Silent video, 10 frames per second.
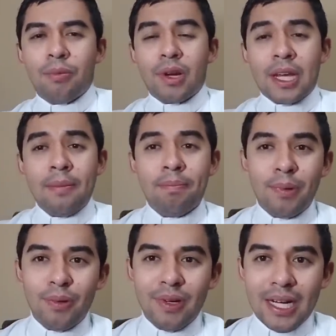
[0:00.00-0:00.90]
Por
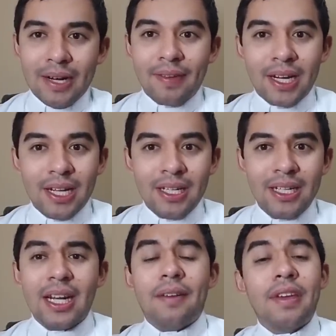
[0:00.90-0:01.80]
ejemplo,
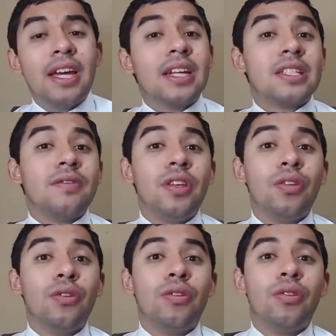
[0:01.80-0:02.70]
Abraham había
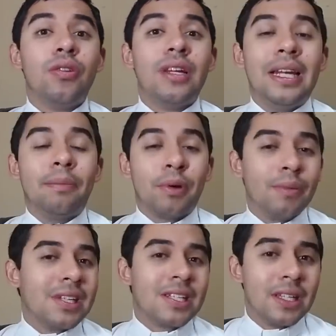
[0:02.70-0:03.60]
recibido la
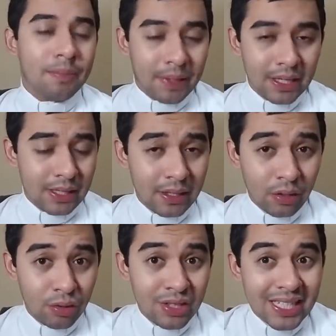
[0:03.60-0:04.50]
promesa de parte de
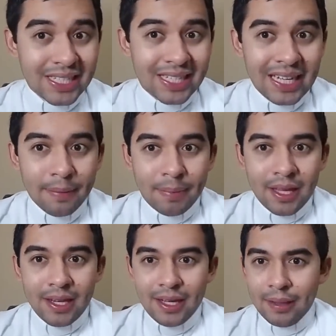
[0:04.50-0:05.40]
Dios de que sería
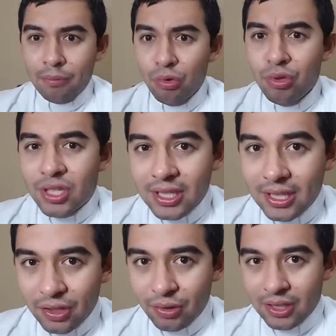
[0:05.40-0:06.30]
padre de muchas
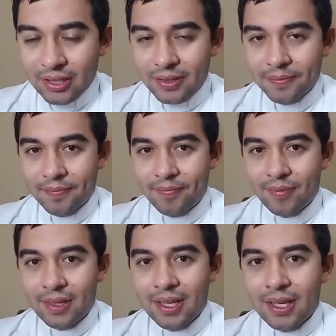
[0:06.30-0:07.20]
naciones.
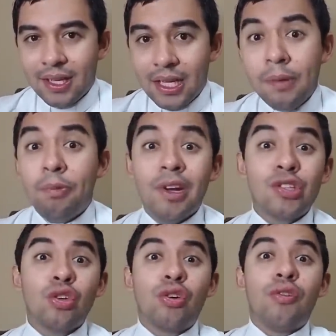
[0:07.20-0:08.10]
Y por
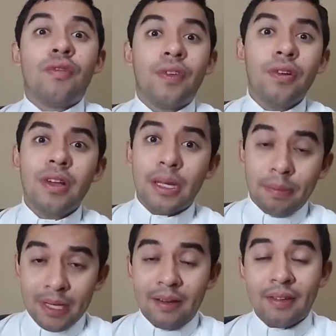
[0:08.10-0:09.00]
eso confió en
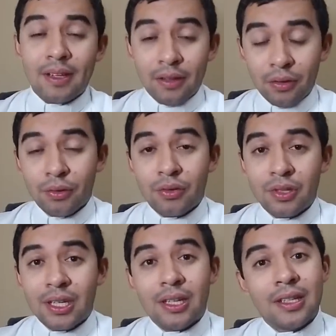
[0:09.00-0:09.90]
la palabra de
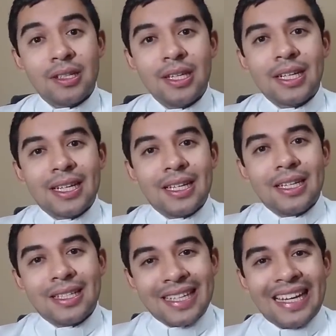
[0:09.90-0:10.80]
Dios que le decía
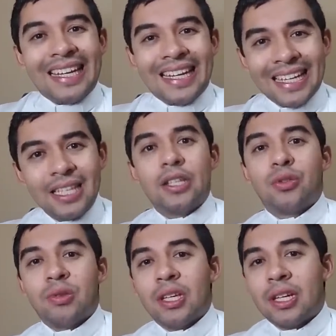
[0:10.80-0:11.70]
que saliera de
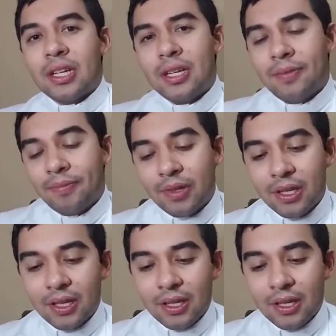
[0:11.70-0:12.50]
su tierra,